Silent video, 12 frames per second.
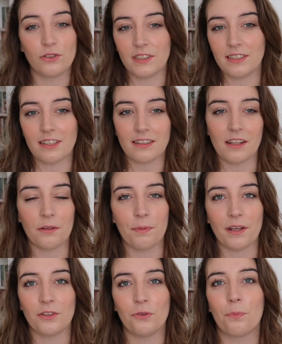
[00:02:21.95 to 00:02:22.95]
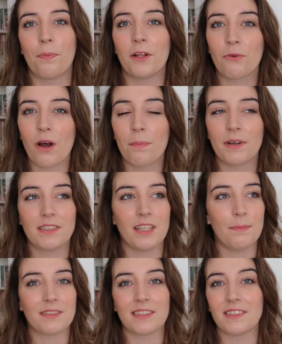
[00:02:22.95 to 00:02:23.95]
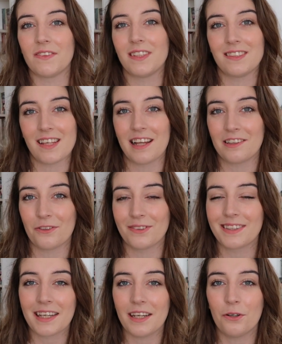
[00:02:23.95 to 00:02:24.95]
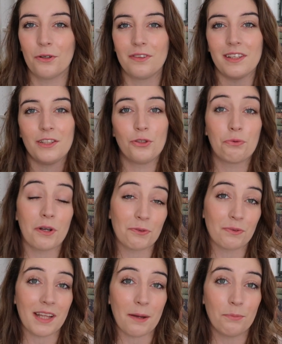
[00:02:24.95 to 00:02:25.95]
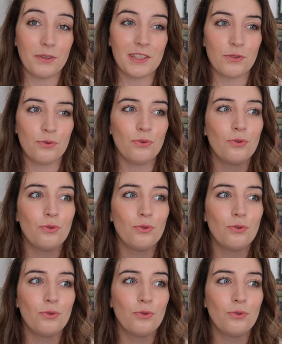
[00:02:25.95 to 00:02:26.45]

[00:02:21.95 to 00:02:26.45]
Je sais que certaines personnes n'ont pas trop apprécié parce qu'elles avaient des attentes très hautes et du coup elles ont été un peu déçues,